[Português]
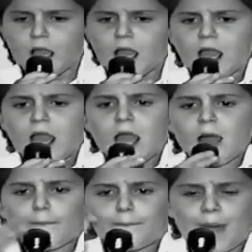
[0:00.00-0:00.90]
nem
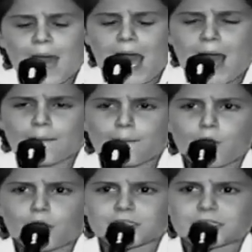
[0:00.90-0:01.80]
sorteira e
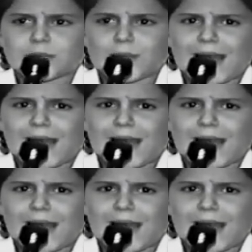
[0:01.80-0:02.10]
nem